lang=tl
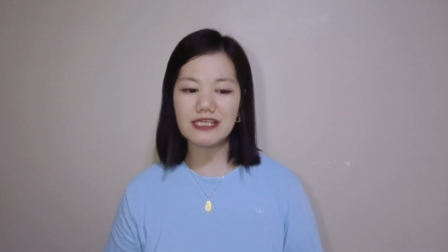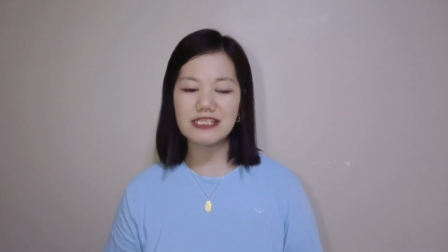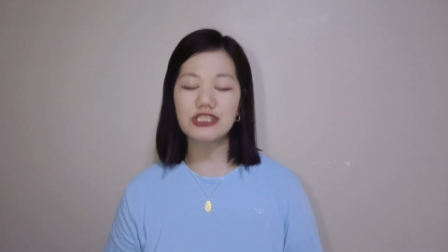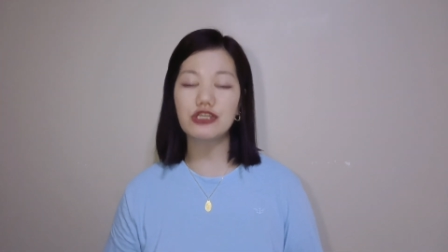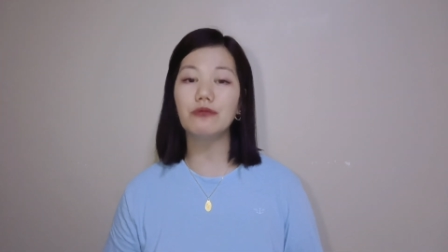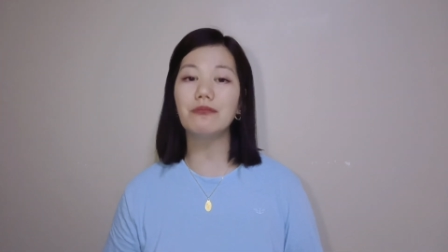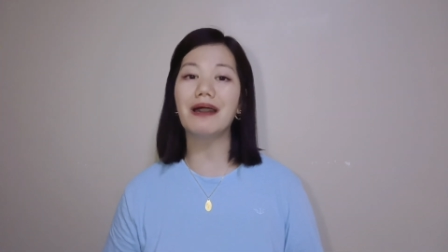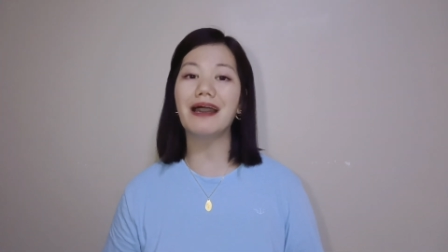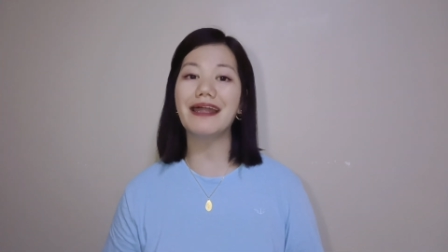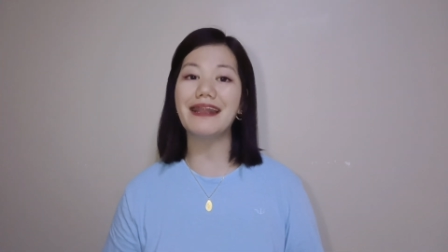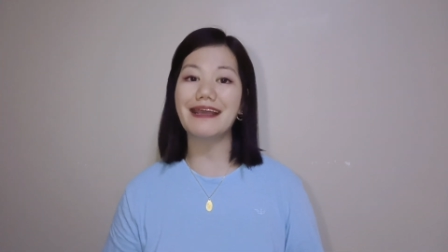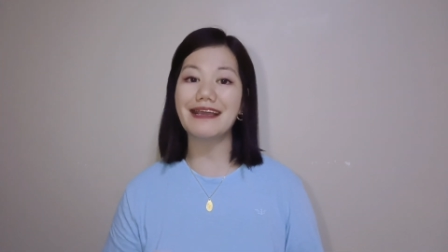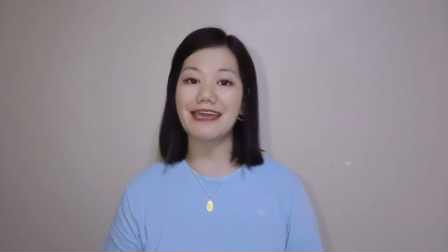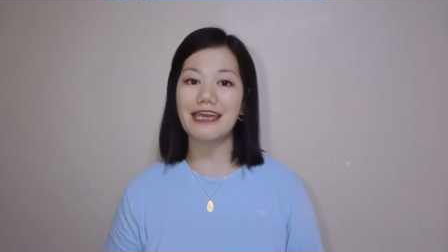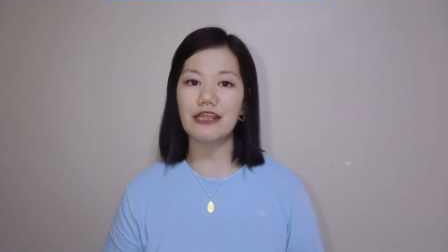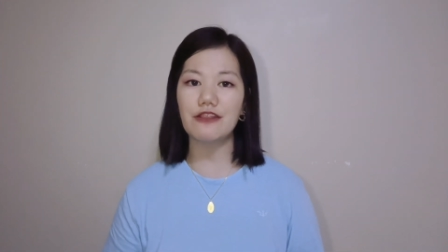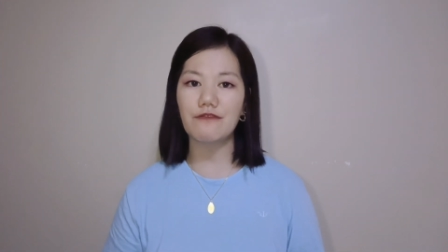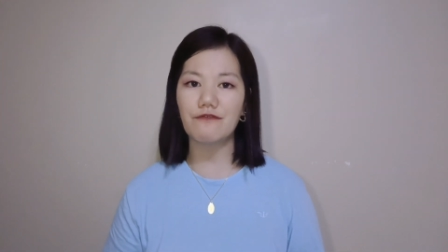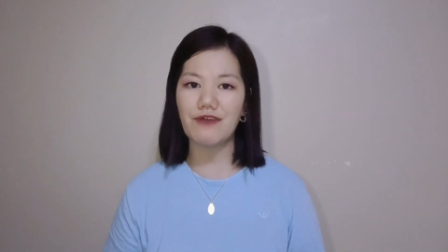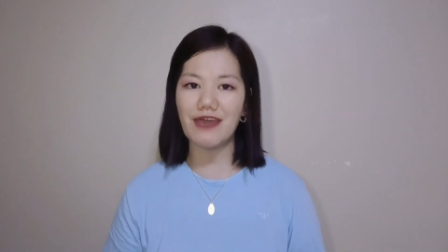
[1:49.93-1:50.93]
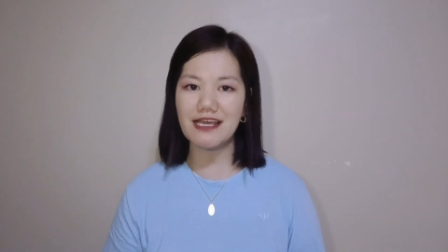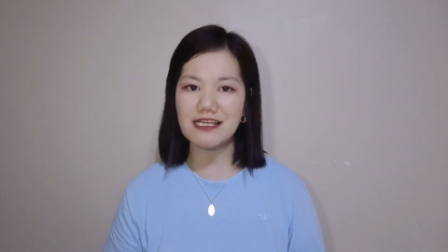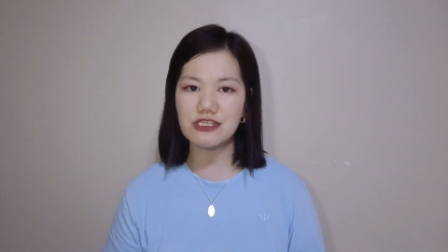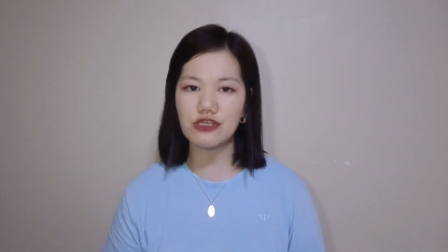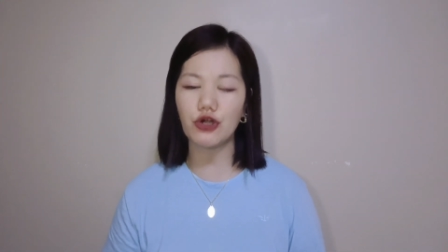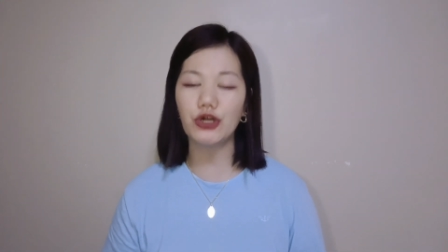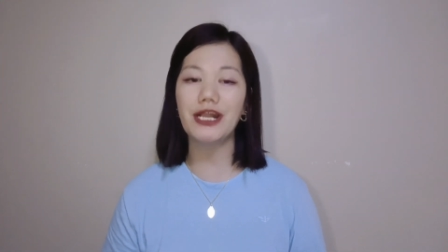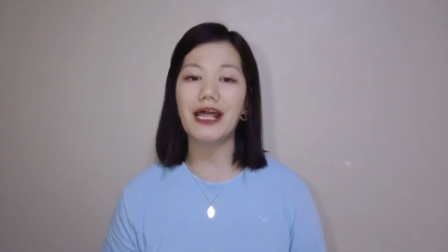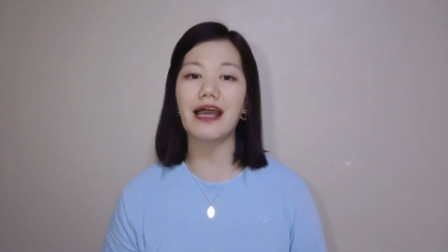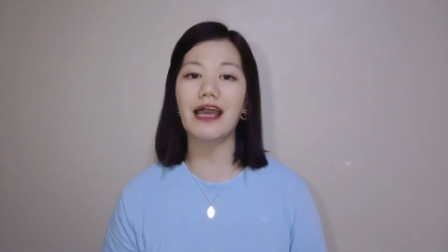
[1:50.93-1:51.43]
is yung mga
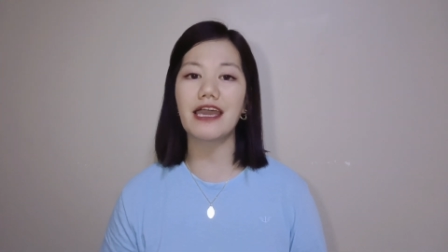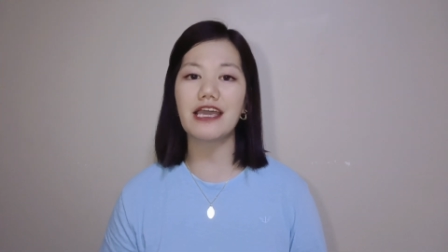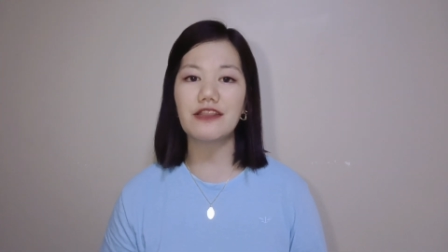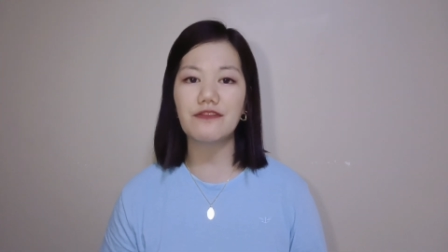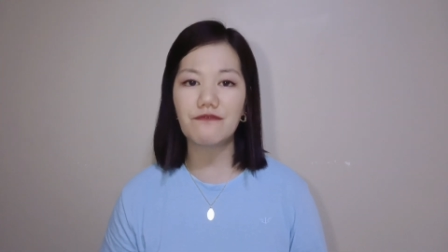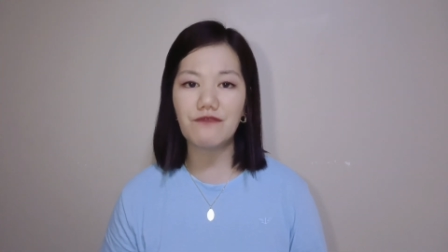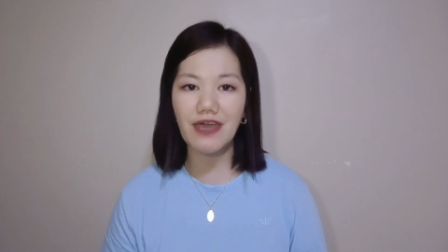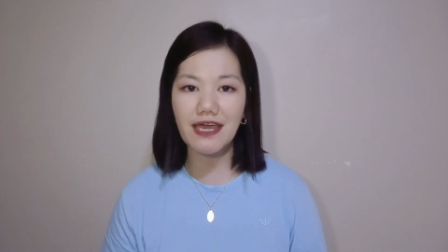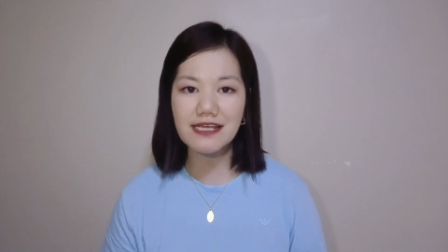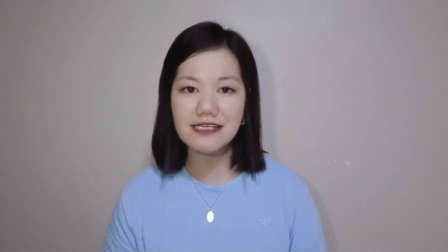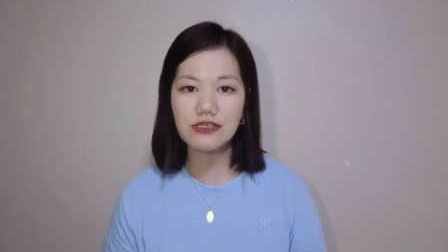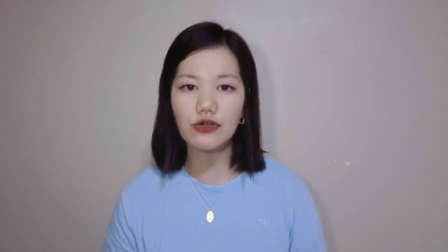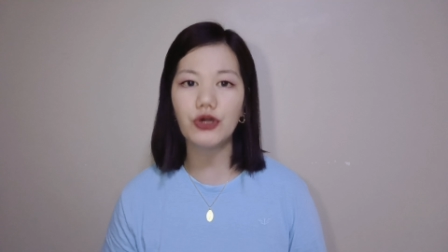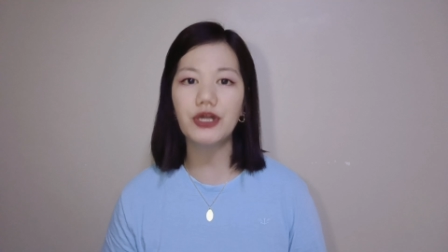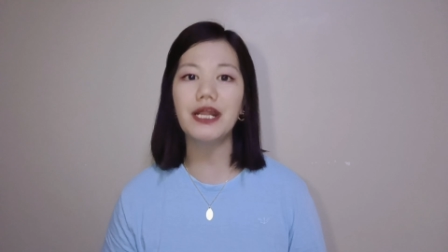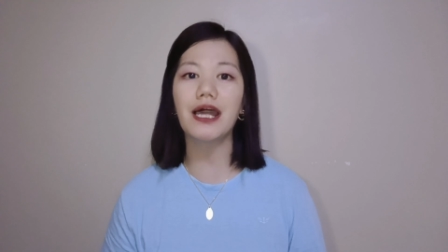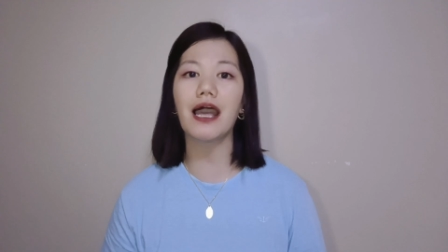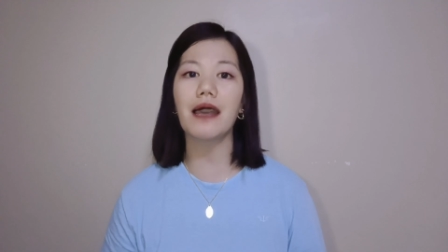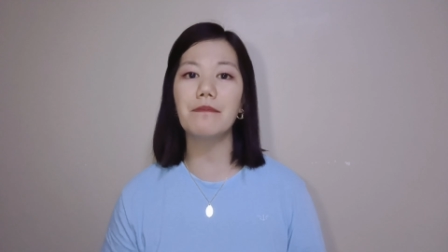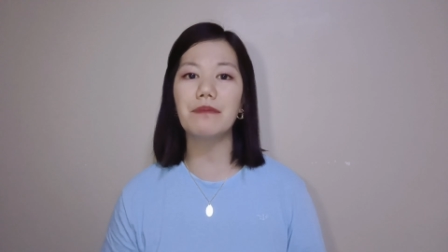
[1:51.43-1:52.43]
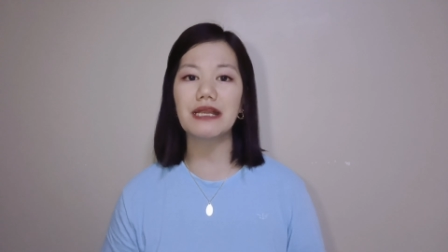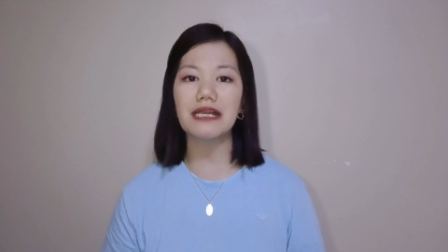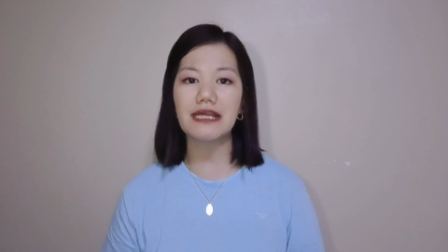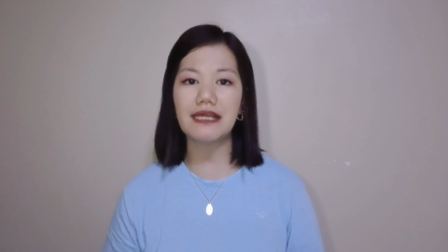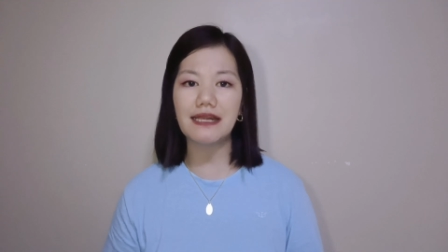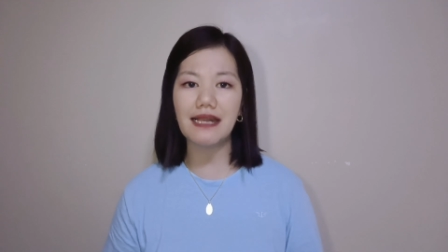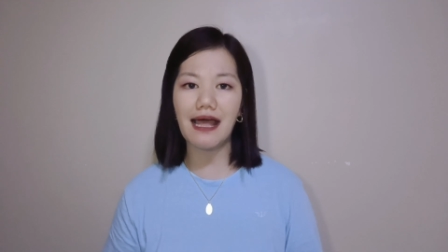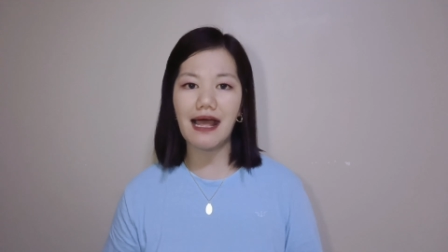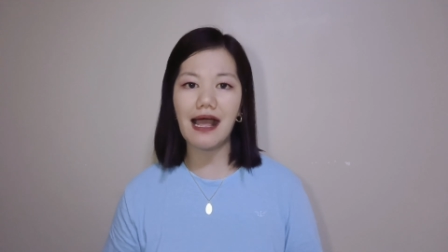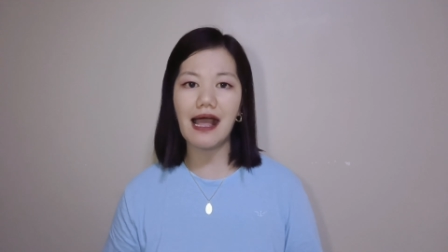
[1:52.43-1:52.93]
nag-invest or naka-invest or
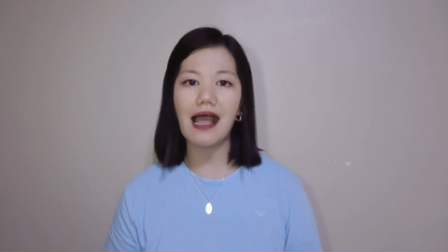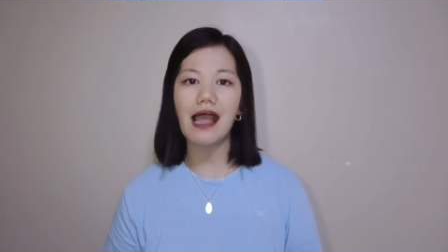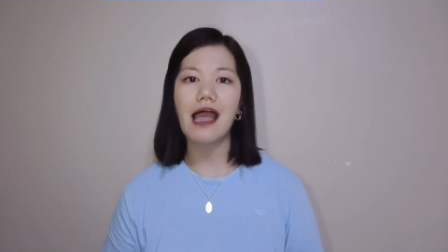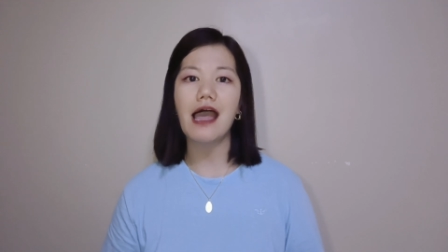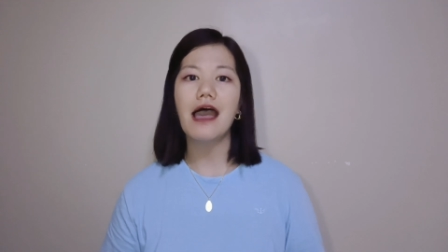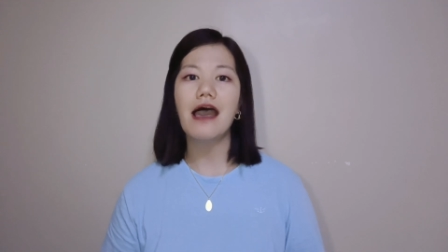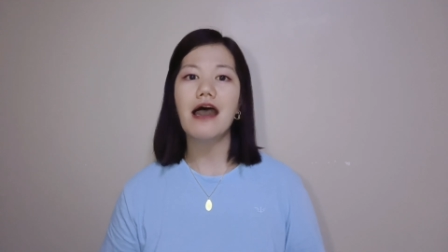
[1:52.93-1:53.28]
nakabili na